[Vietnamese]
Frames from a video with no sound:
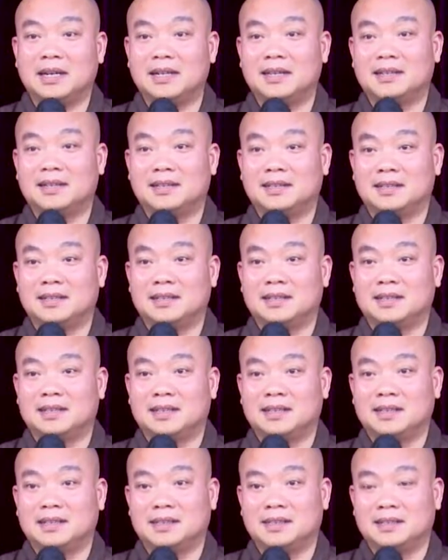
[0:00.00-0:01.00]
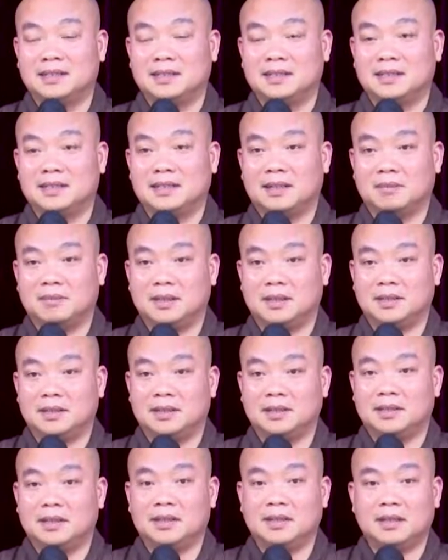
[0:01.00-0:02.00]
vậy. Ha? Là mình
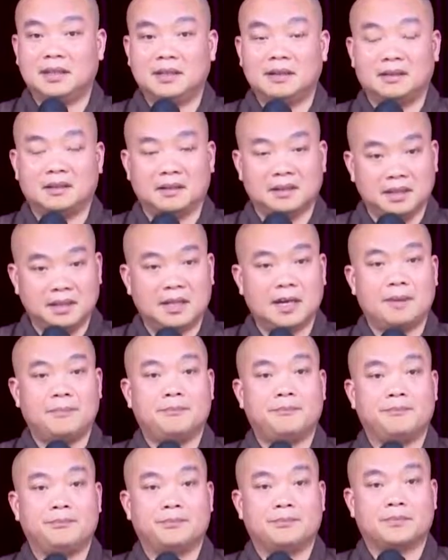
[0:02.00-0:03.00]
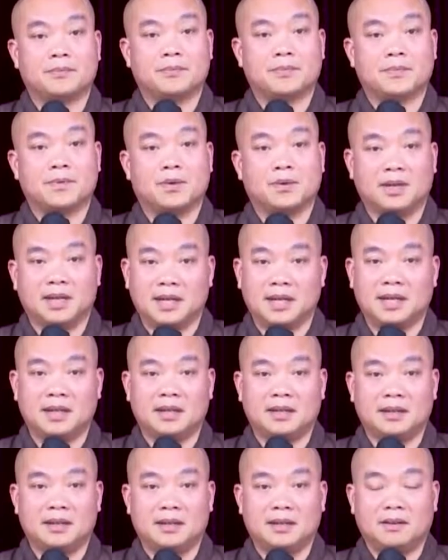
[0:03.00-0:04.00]
chỉ có cái thằng ghi âm, rồi
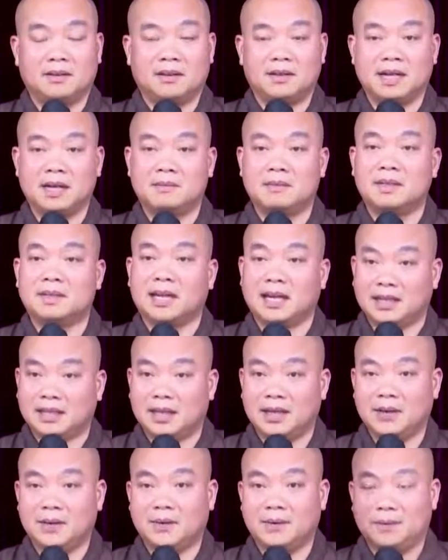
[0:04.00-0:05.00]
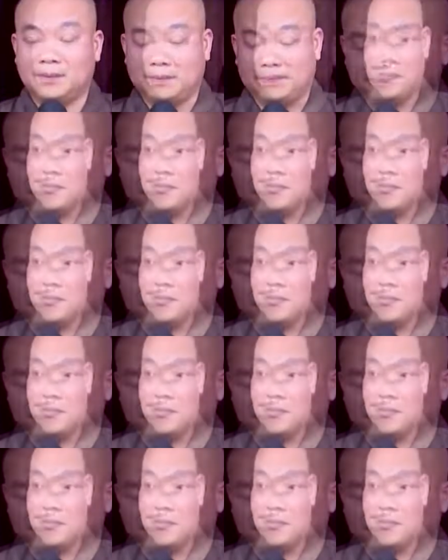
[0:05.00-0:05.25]
nghe, rồi ráng mà chạy theo.